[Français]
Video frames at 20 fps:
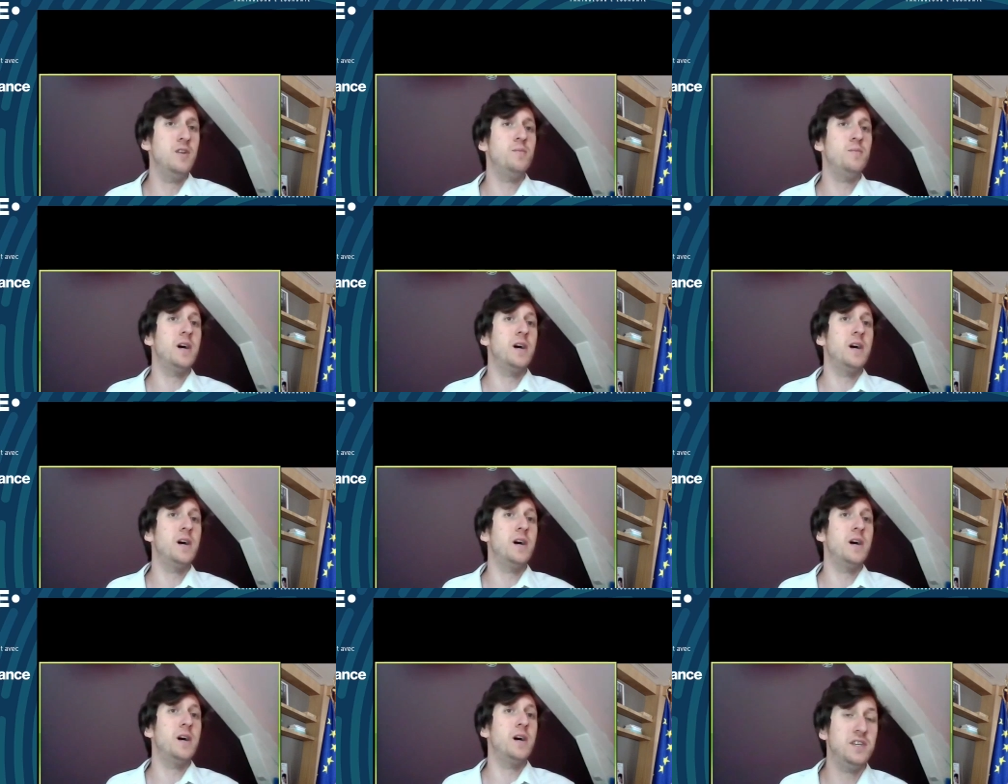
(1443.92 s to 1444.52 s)
de
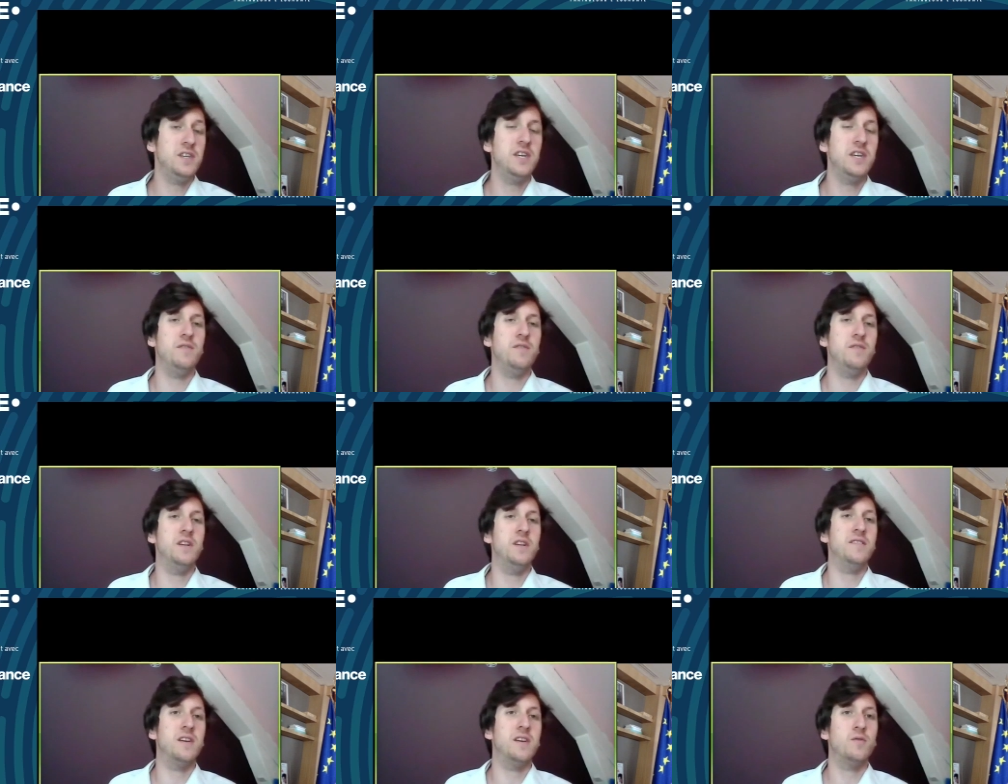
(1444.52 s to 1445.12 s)
Paris aussi qui
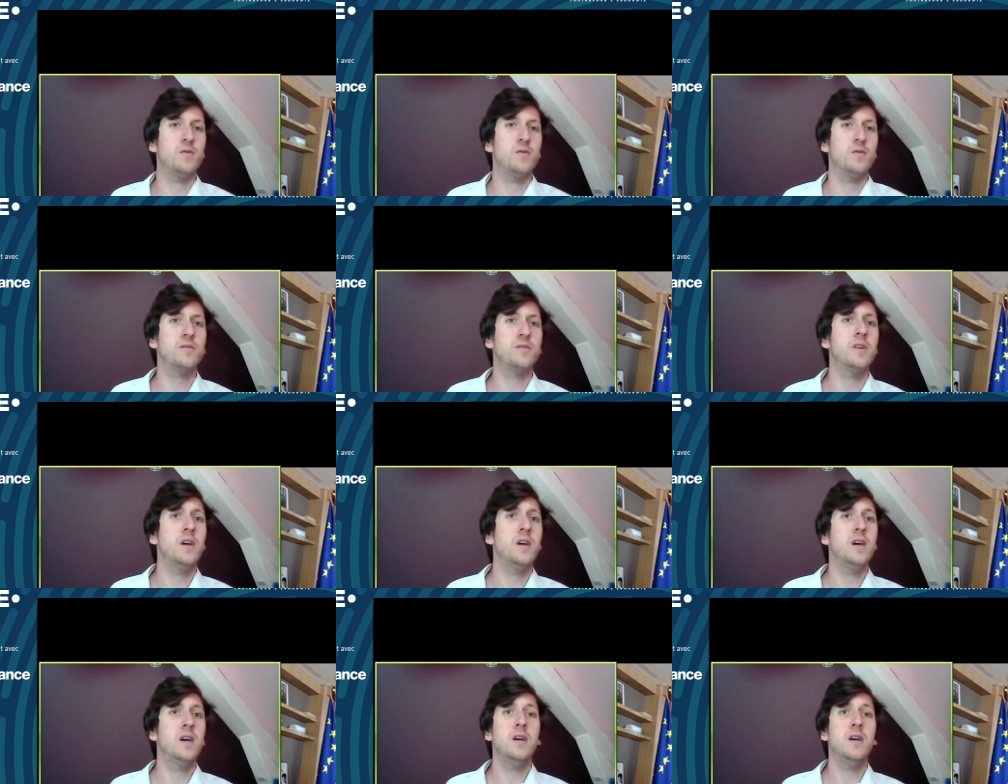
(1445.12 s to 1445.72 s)
fait des annonces.
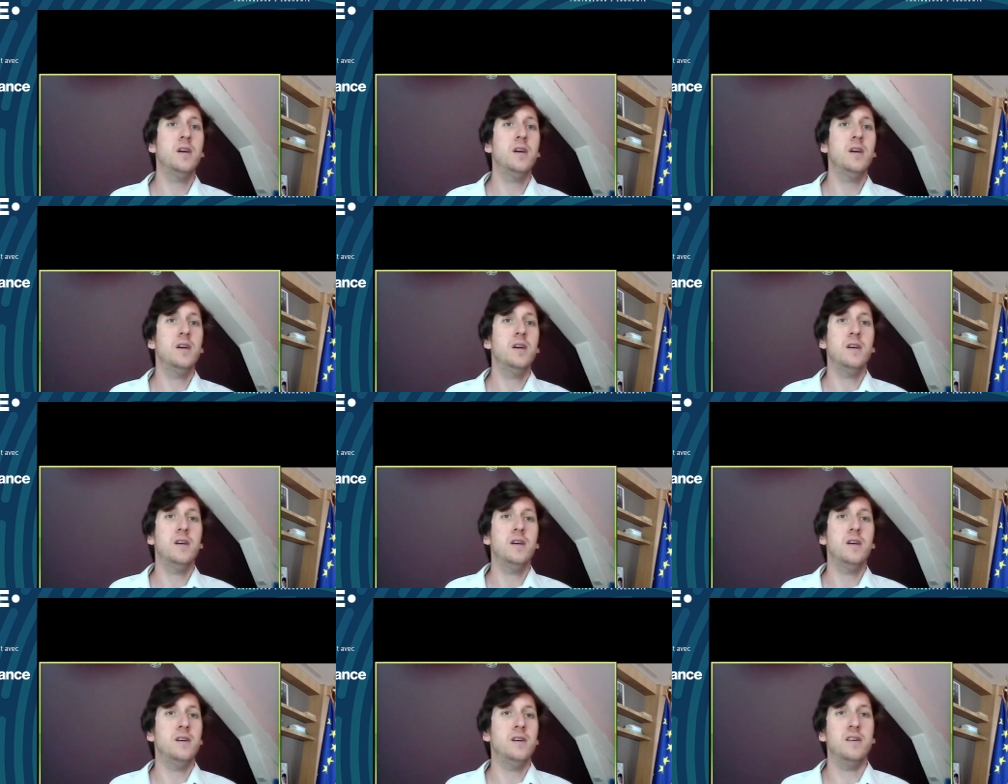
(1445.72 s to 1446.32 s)

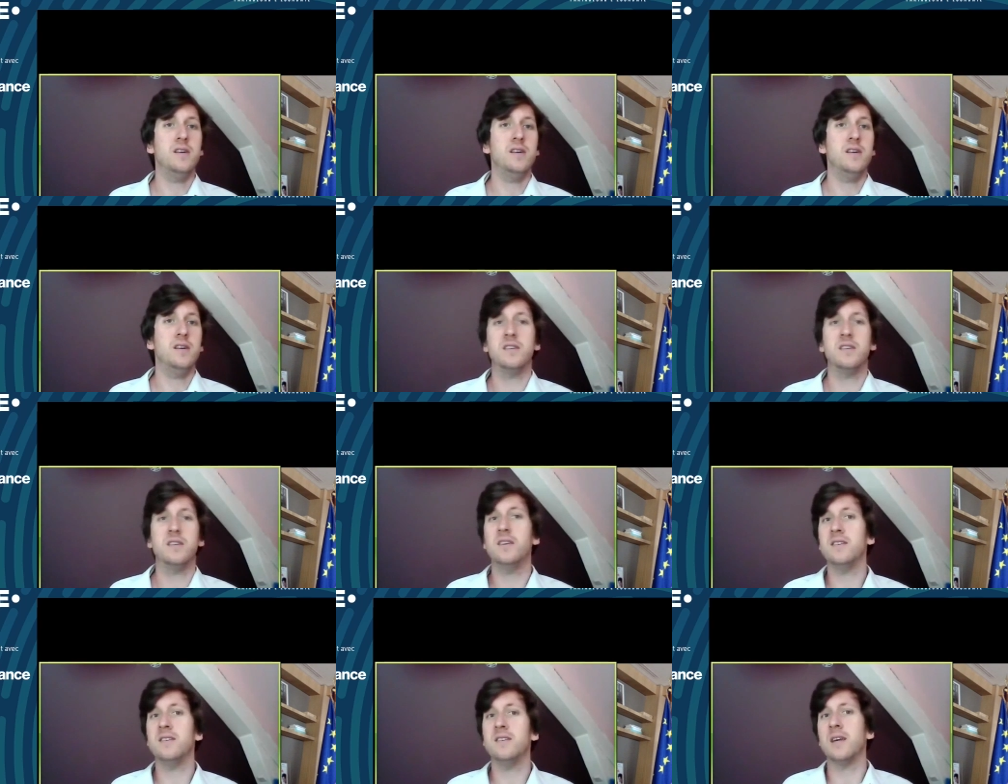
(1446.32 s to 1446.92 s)
Est-ce
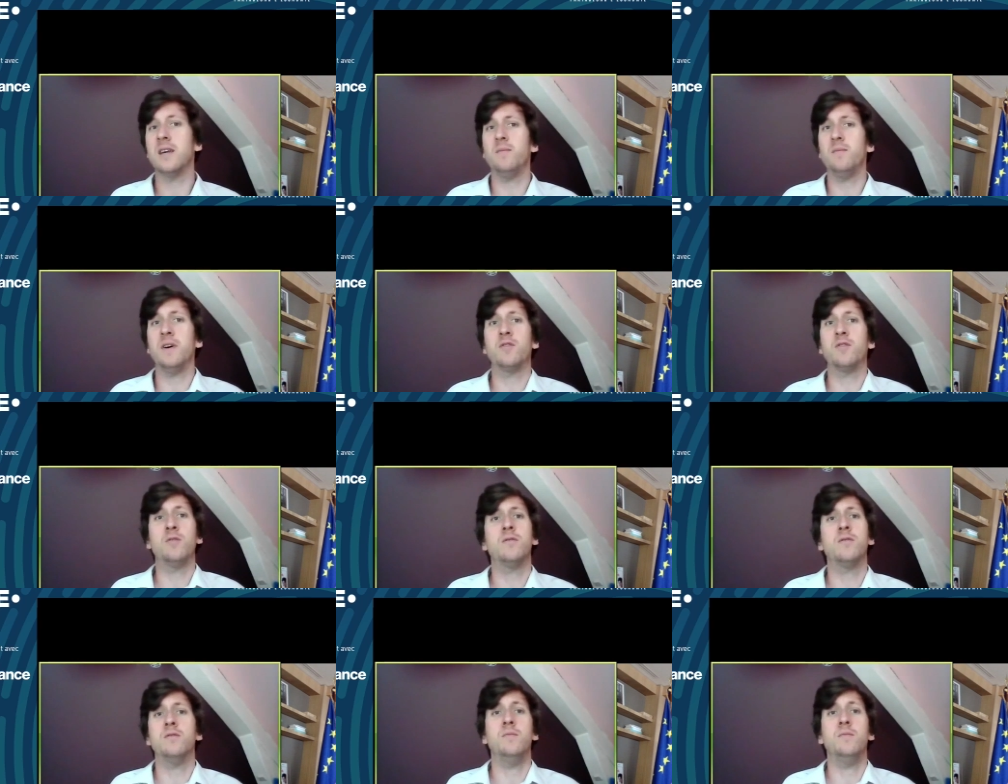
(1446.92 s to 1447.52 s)
qu'il ne serait pas
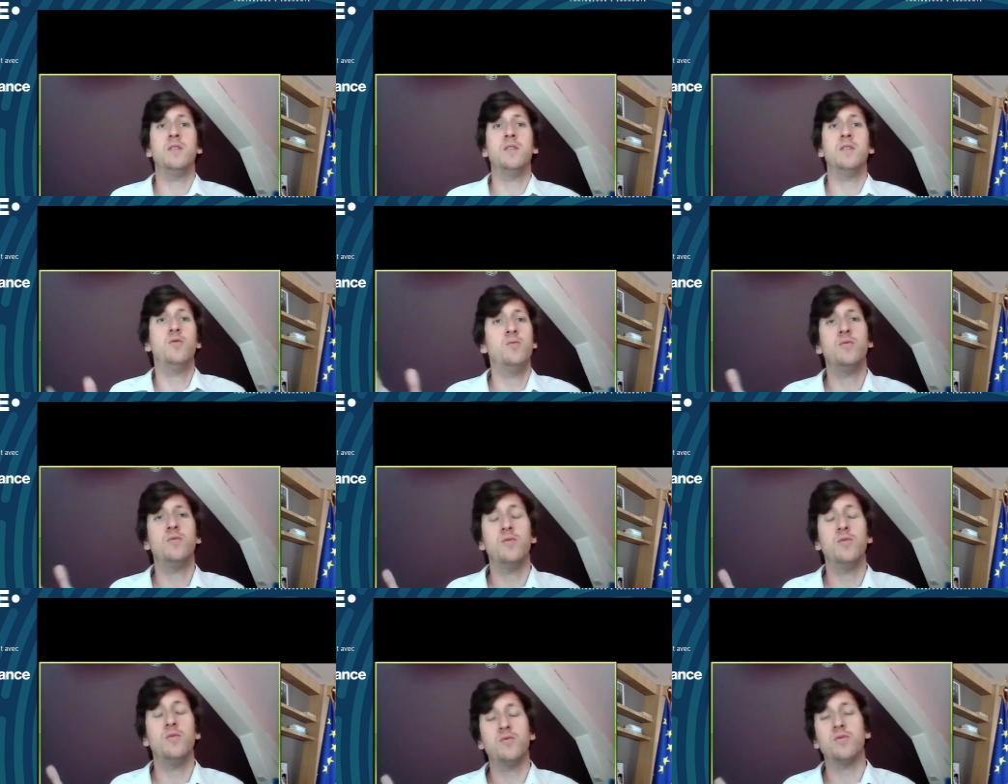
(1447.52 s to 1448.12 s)
temps de mettre tout
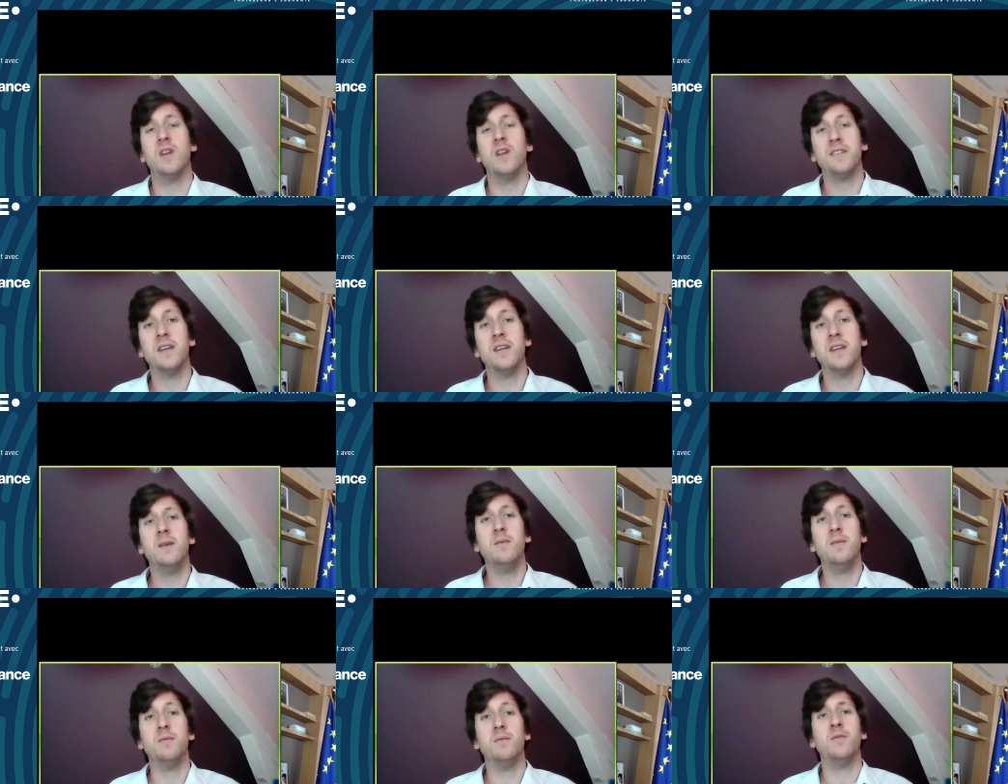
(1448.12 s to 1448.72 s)
le monde autour de la
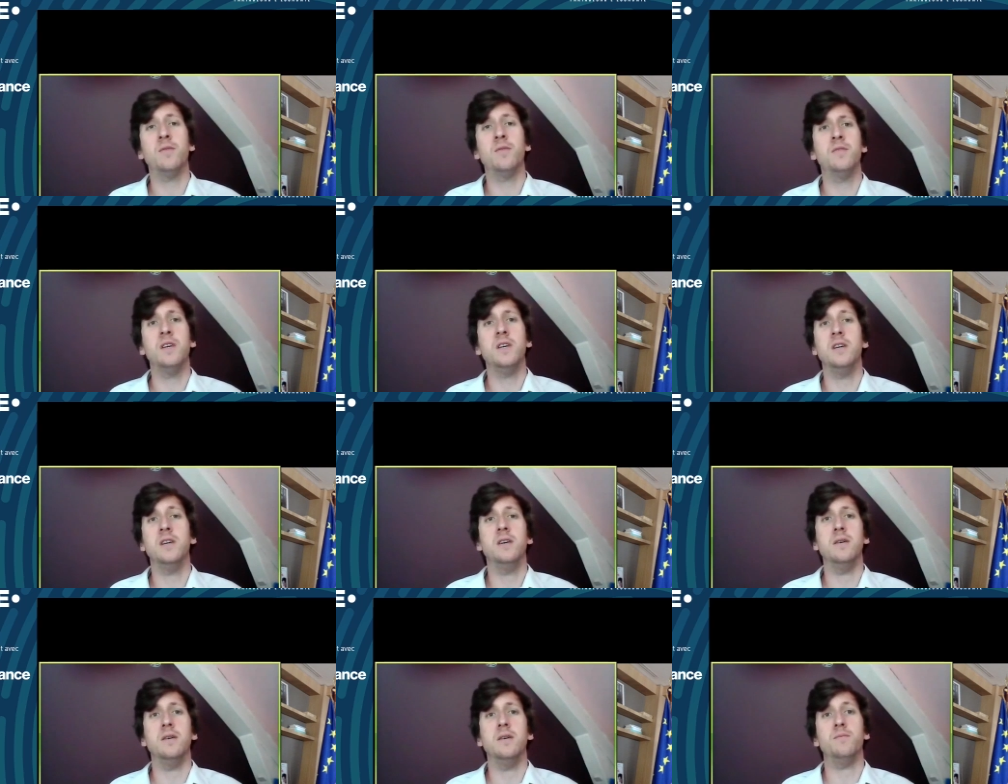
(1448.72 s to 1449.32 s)
table et prendre
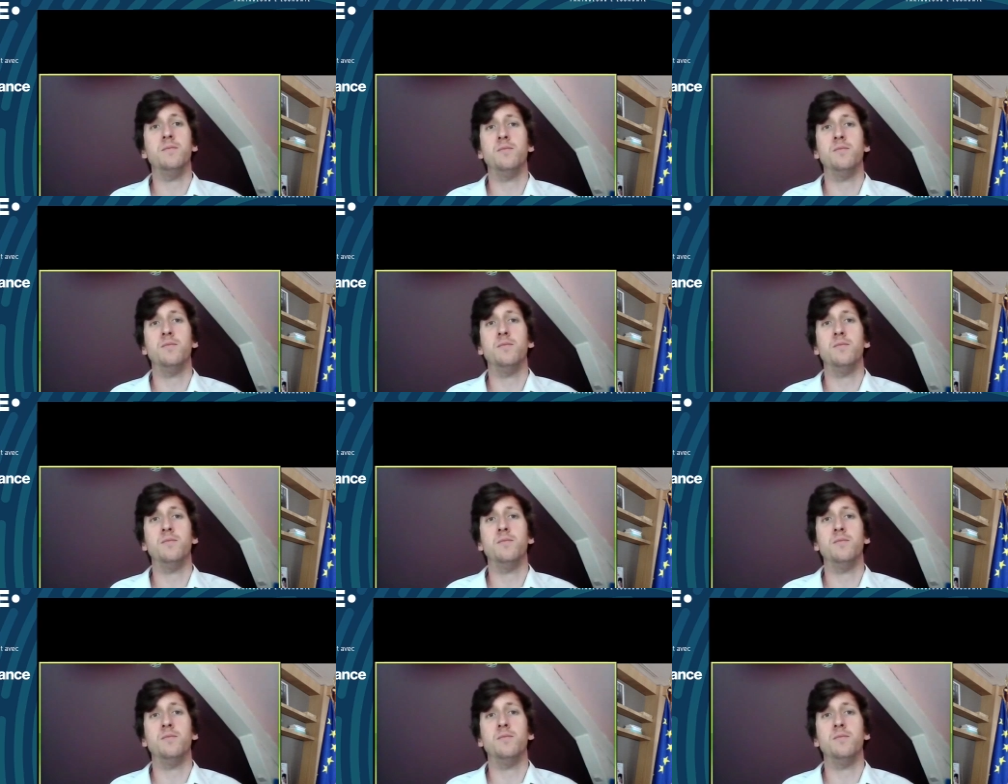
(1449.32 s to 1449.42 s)
des